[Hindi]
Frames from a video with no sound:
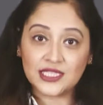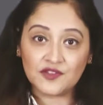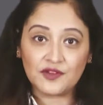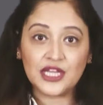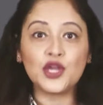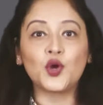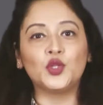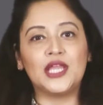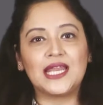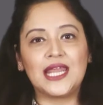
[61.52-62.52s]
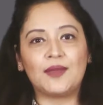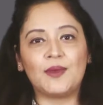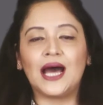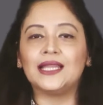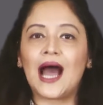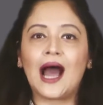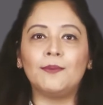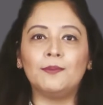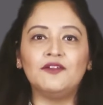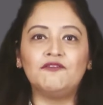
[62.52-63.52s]
इस वीडियो को देखने के बाद आप
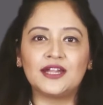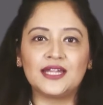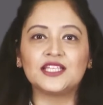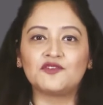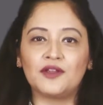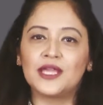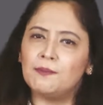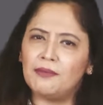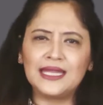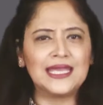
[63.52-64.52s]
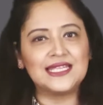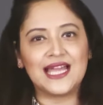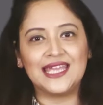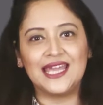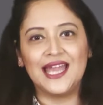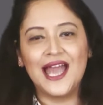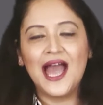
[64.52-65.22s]
भी फिटनेस फ्रीक बन ही जाइए